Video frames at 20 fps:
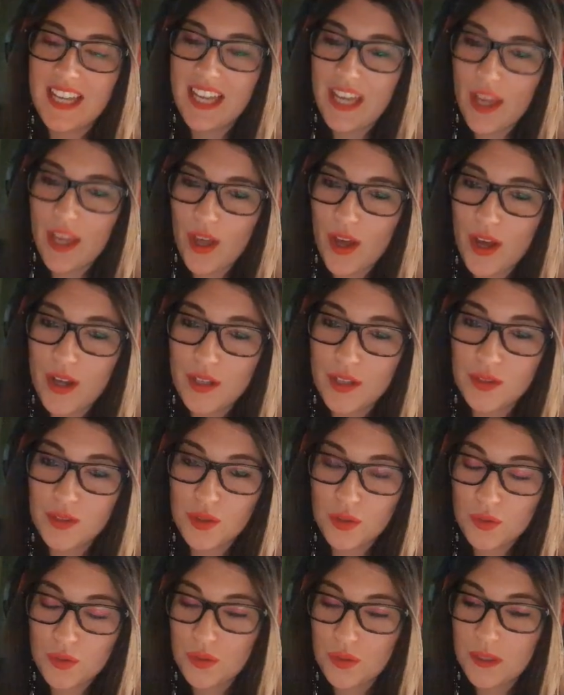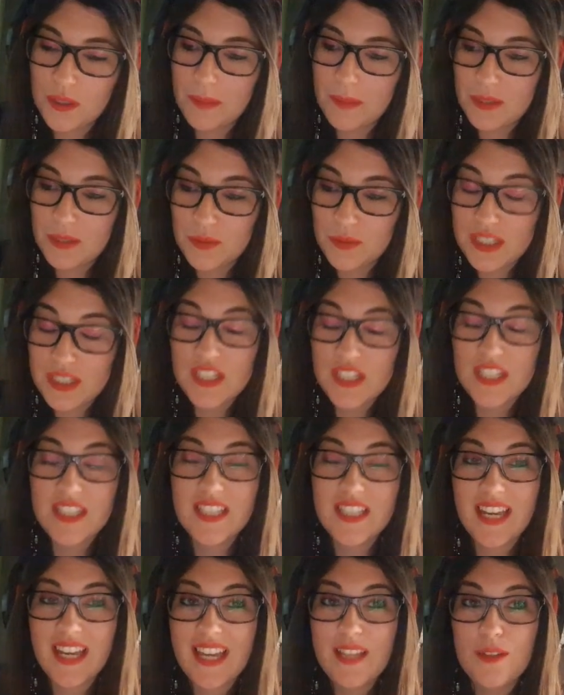Et euh, du coup, et eh ben, écoutez,
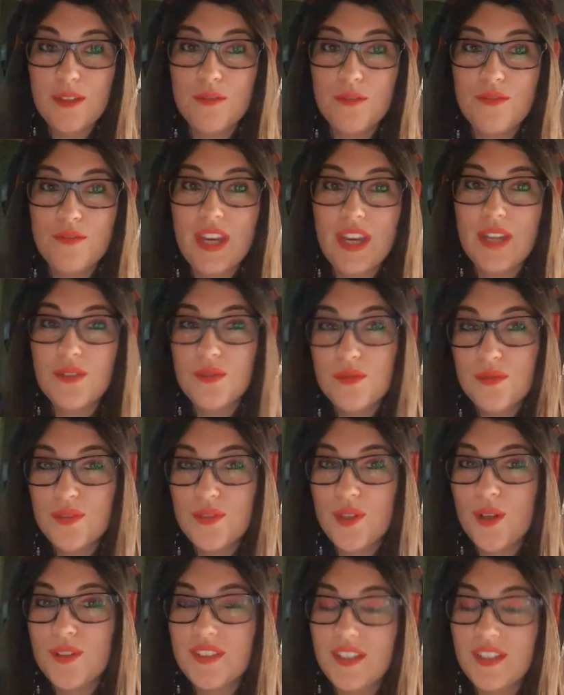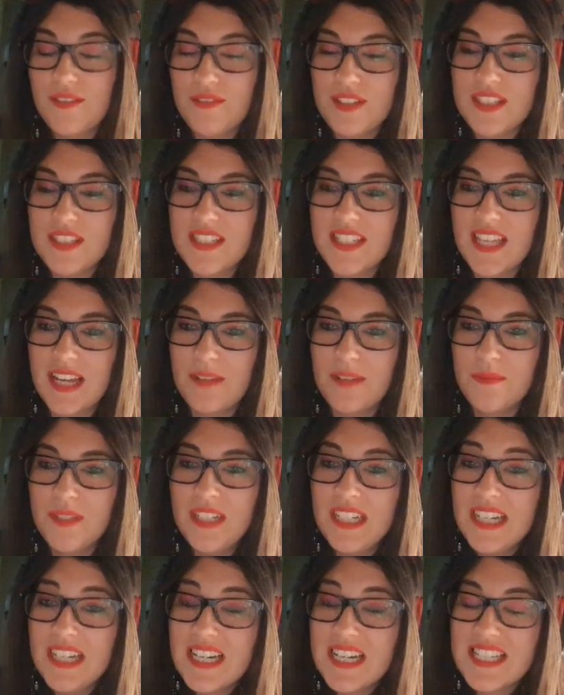j'essaierai de faire tout le temps des
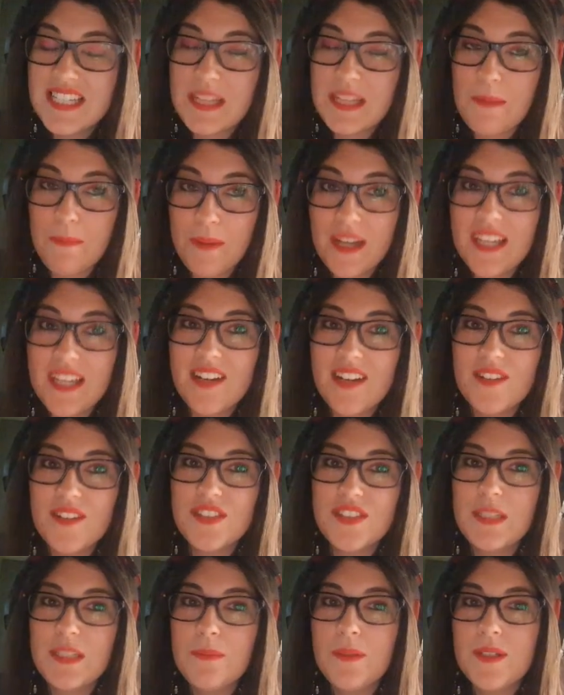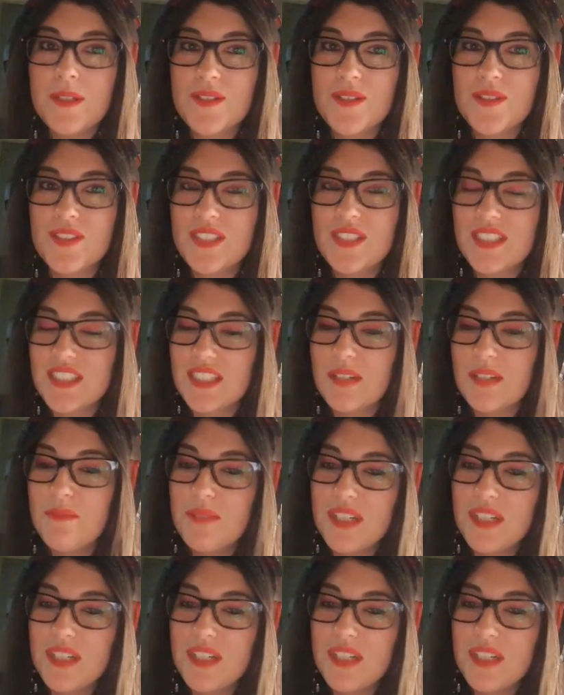facecam. C'est pas garanti parce que si